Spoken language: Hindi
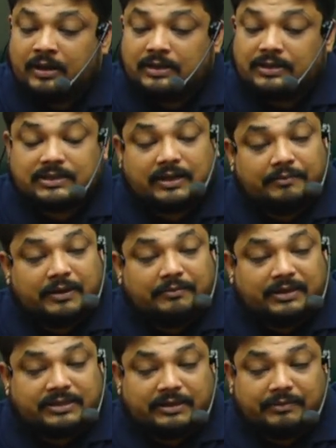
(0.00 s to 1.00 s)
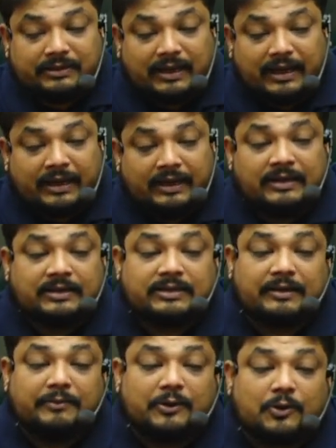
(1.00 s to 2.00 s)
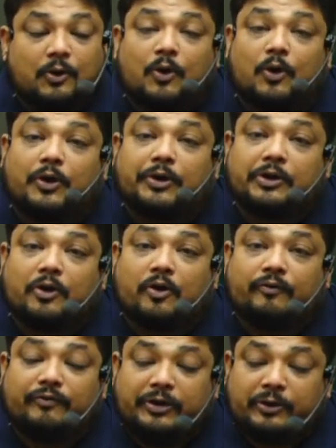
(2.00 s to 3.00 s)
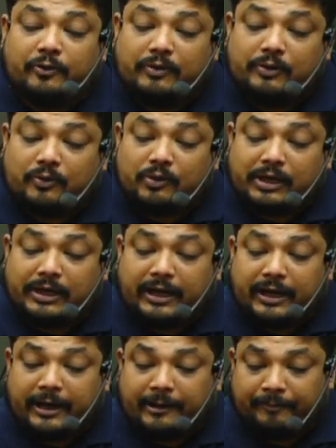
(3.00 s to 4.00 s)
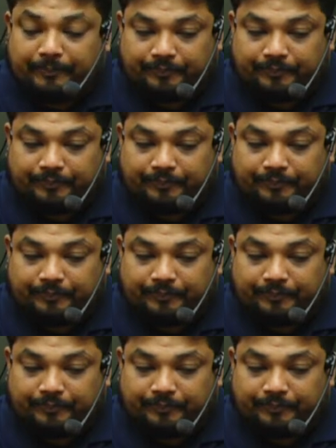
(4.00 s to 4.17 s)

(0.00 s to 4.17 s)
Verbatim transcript: सभी बच्चे बताएं सभी को ऑडियो और वीडियो बिल्कुल क्लियर है